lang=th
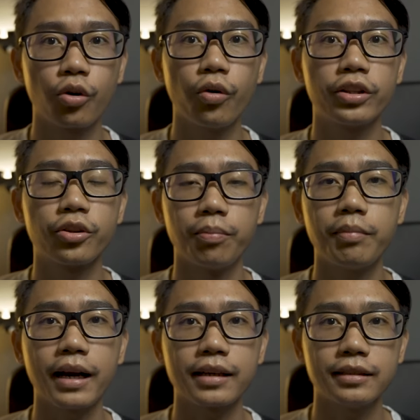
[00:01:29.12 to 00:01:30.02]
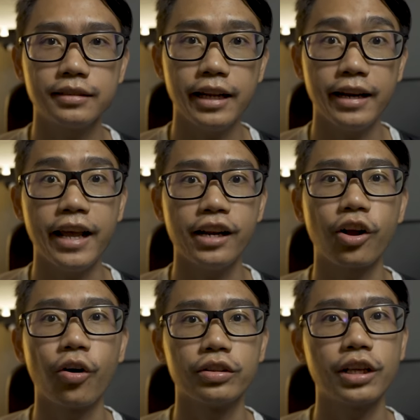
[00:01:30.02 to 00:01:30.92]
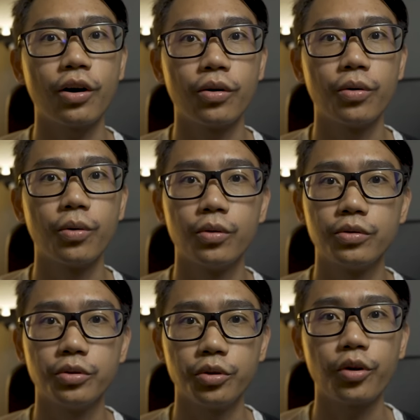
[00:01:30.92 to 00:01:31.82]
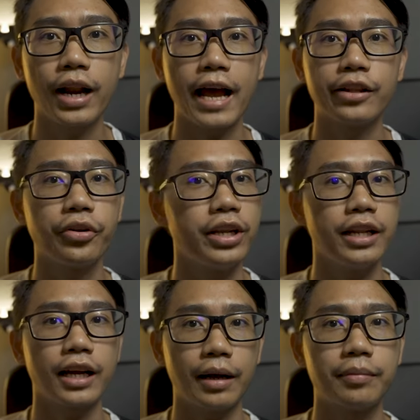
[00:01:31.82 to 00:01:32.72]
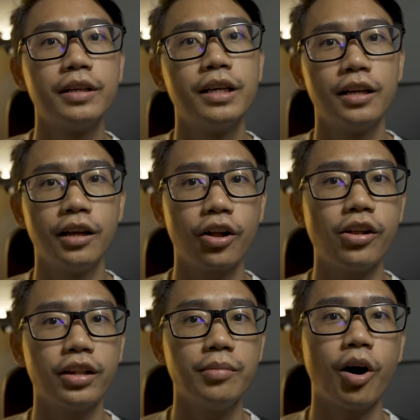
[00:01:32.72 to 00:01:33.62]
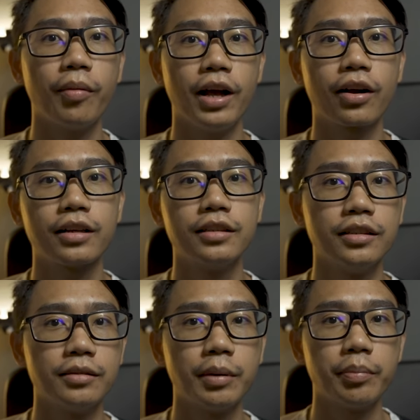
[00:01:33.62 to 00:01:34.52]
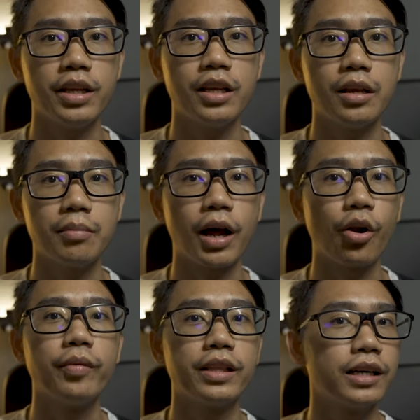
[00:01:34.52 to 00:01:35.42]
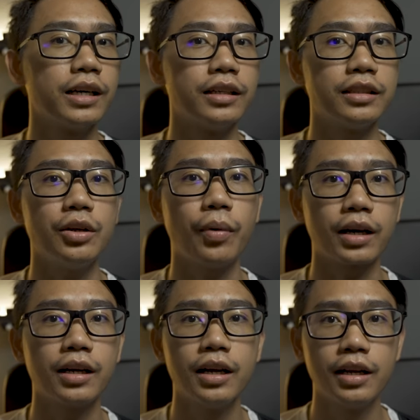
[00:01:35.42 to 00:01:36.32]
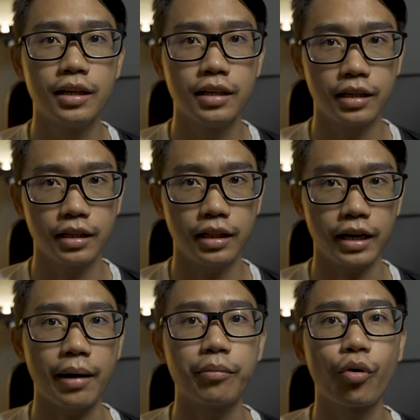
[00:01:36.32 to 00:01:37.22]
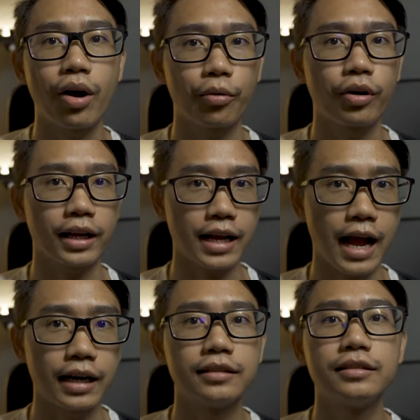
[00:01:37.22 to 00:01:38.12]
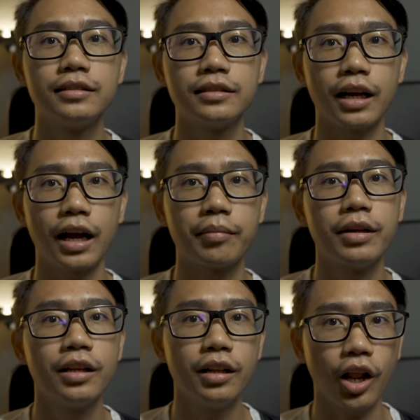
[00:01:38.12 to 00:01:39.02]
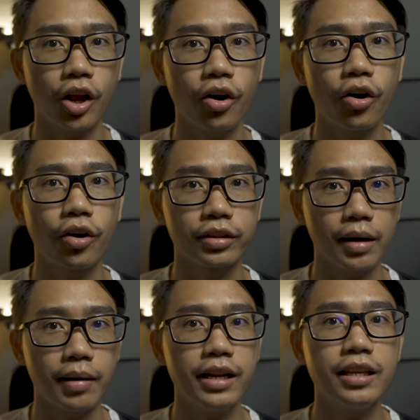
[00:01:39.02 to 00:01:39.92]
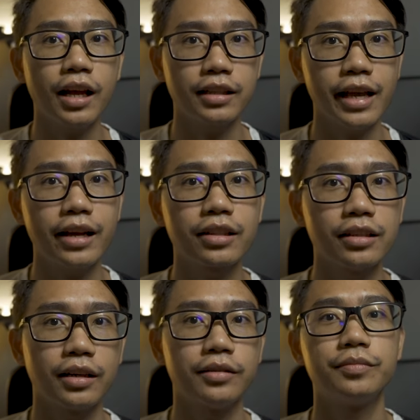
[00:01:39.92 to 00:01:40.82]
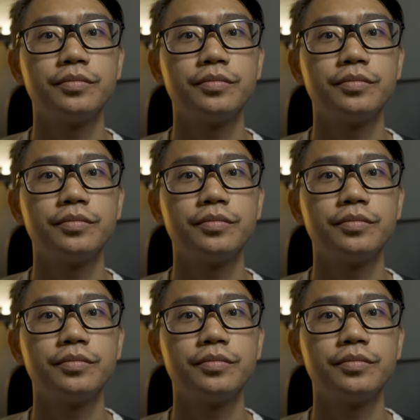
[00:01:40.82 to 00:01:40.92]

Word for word: คุณสมบัติเด่นๆของเจ้าซุนโตนายตัวนี้นะครับ ก็อย่างที่บอกไปแล้วก็คือมันมีบาโลมิเตอร์ที่วัดระดับความกดอากาศนะครับ แล้วก็สามารถที่จะแจ้งเตือน